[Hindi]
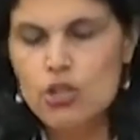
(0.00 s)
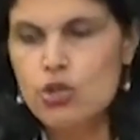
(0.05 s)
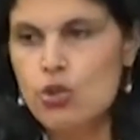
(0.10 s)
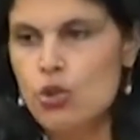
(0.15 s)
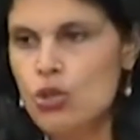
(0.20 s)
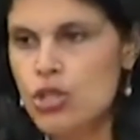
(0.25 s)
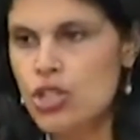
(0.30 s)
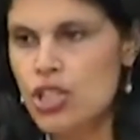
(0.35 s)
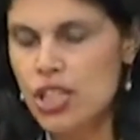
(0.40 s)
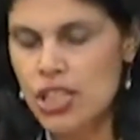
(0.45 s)

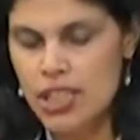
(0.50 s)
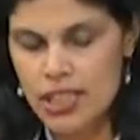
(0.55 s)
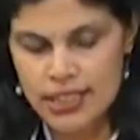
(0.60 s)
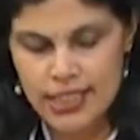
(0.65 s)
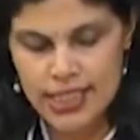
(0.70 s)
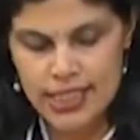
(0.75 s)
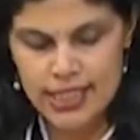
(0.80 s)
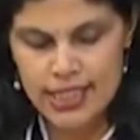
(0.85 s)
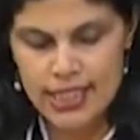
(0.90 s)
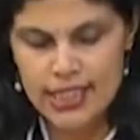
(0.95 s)
सोशल
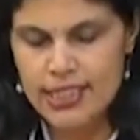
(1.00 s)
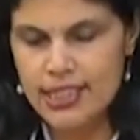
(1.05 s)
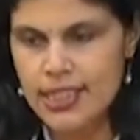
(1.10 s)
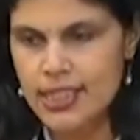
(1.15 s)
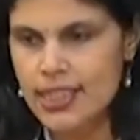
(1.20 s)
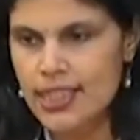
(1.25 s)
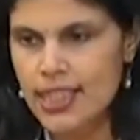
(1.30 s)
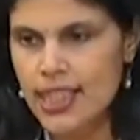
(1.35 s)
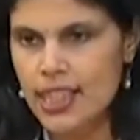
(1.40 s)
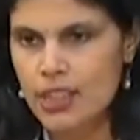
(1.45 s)

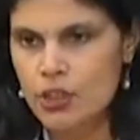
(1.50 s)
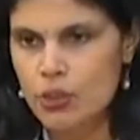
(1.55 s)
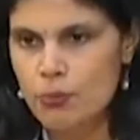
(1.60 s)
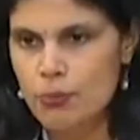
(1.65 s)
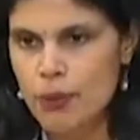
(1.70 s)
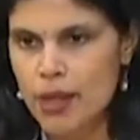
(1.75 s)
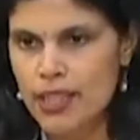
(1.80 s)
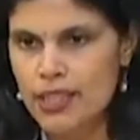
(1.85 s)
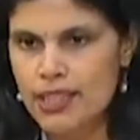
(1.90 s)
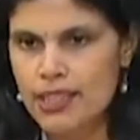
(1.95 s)
डिस्टेंसिंग के
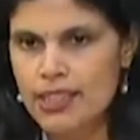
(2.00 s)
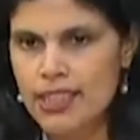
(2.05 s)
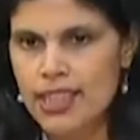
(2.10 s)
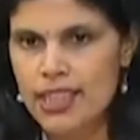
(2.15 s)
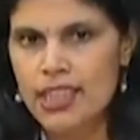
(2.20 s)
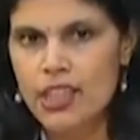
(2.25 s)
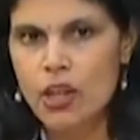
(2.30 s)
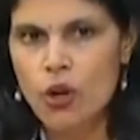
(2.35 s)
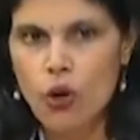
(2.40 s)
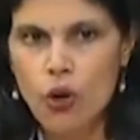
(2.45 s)
अनुपालन के
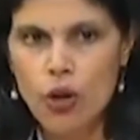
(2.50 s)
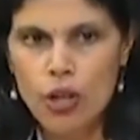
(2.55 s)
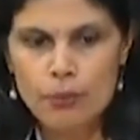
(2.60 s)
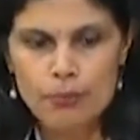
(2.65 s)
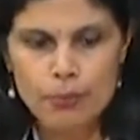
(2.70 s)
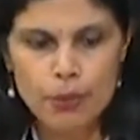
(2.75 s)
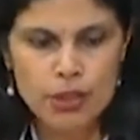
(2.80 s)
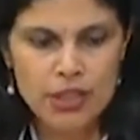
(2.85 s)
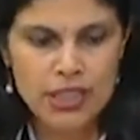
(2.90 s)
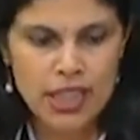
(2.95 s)
लिए और
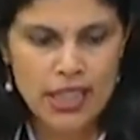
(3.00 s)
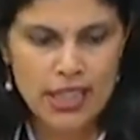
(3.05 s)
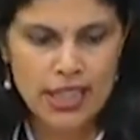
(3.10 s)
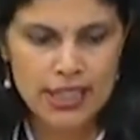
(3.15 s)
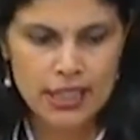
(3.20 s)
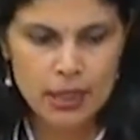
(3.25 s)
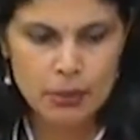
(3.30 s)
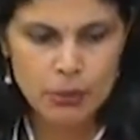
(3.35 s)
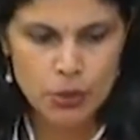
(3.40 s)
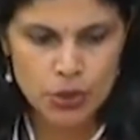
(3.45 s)
पुख्ता
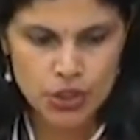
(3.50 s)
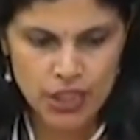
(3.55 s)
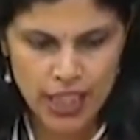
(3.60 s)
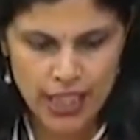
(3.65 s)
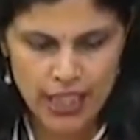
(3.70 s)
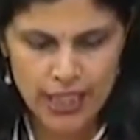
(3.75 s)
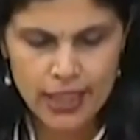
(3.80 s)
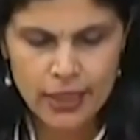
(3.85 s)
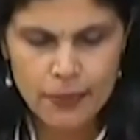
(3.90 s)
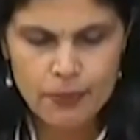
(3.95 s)
कदम
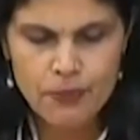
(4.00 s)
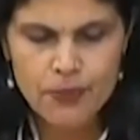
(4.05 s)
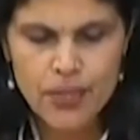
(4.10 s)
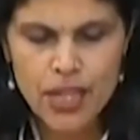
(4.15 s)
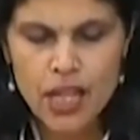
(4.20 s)
उठाएं